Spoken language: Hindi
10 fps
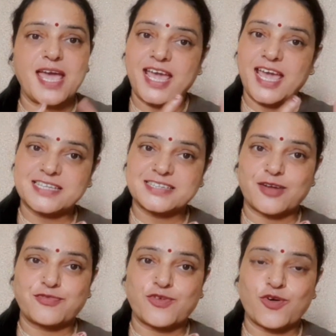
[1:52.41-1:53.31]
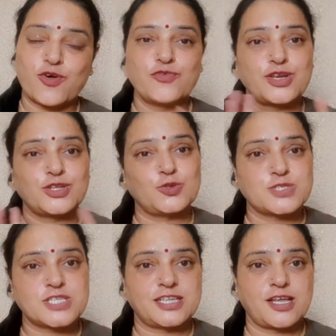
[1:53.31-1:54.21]
एक तरफ को फिर
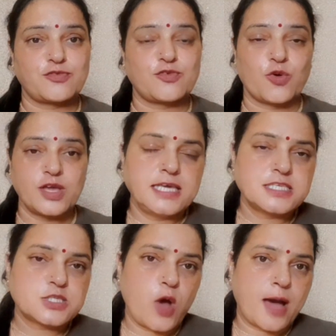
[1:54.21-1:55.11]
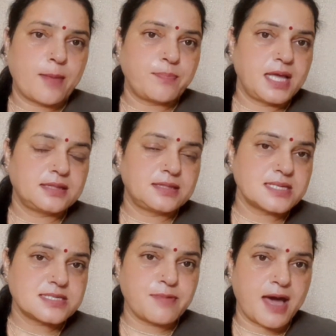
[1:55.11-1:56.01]
दूसरी तरफ को किसको आपने 10
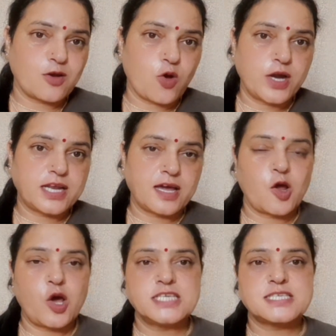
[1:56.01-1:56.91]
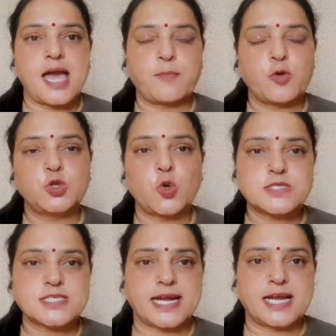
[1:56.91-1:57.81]
बार काउंट करना है और इसके आपको दो
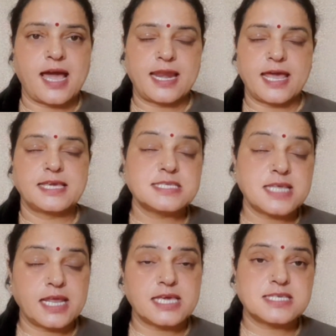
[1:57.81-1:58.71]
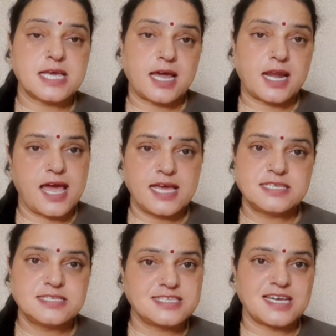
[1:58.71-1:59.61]
सेट लगाने हैं किस तरीके से करना है
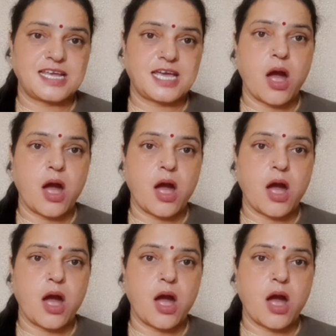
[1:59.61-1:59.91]
चलिए